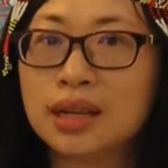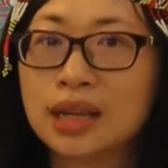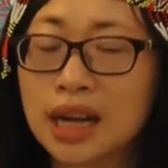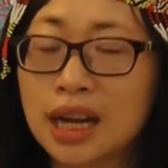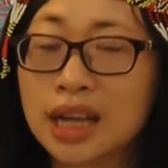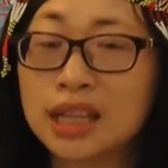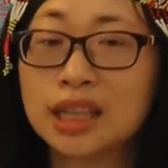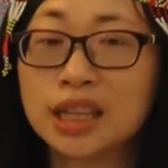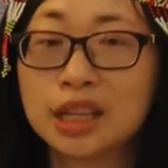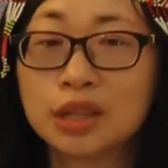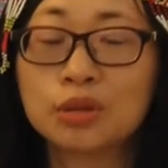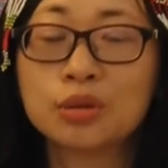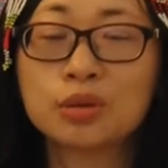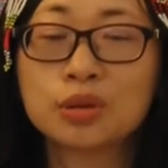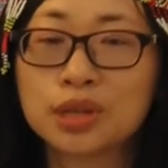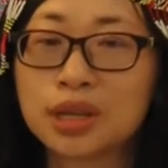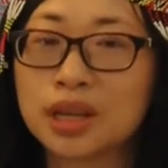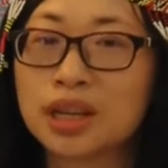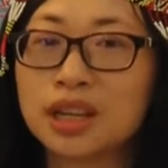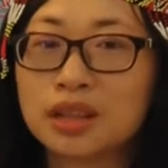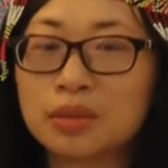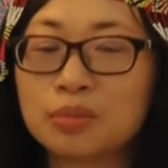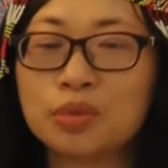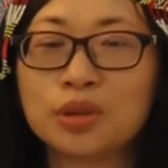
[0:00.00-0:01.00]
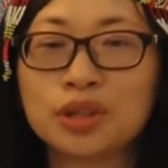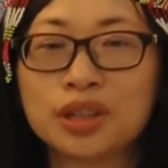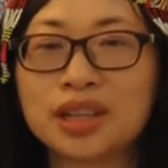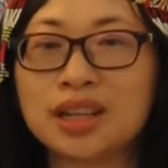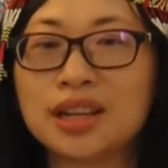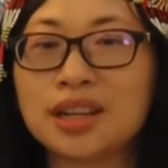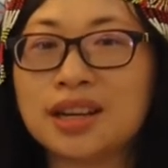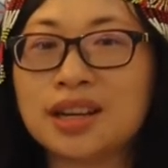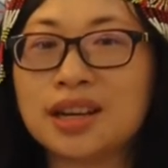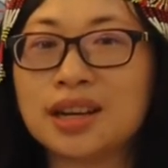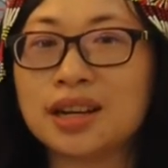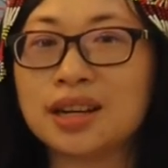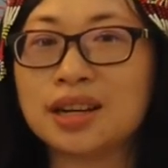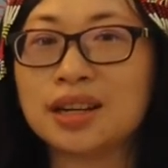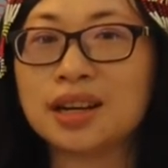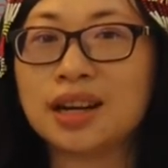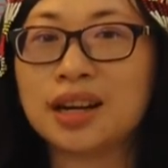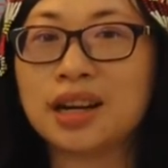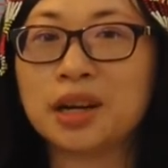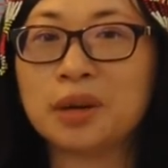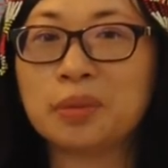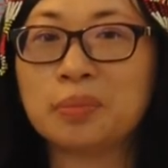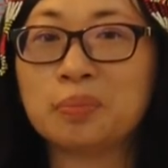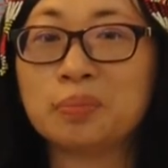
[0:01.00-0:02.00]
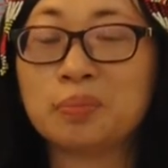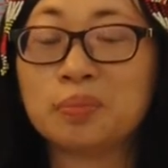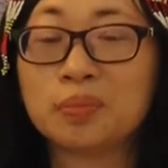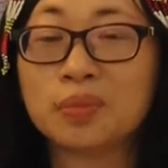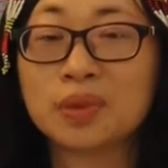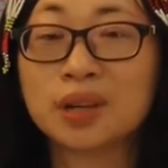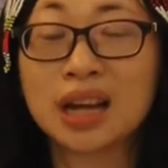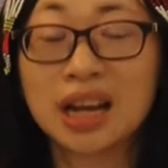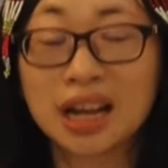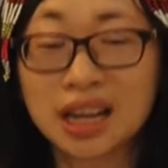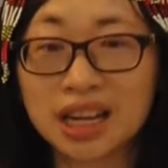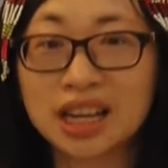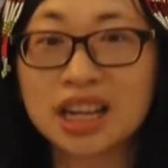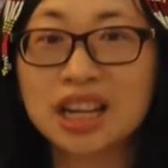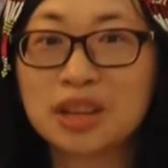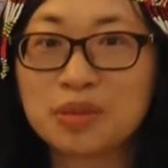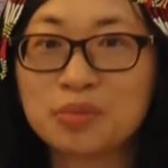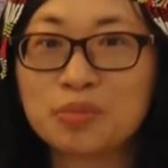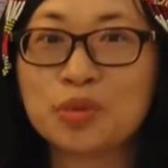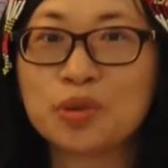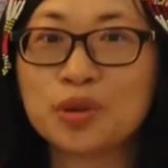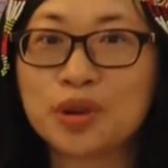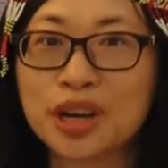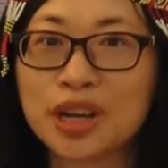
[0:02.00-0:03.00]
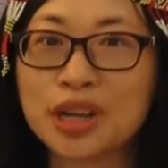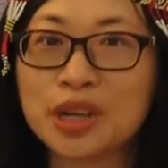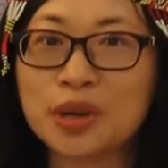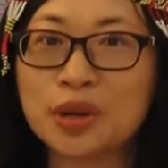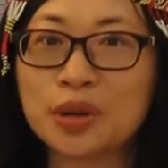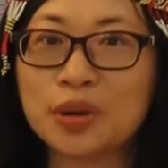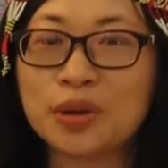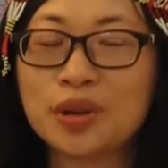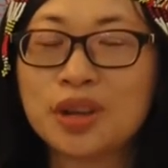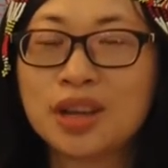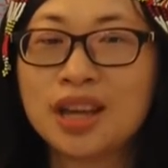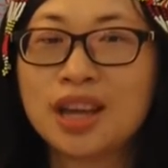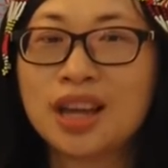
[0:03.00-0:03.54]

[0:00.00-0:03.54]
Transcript: kahit anong sakit po talaga, um, gagaling po kayo.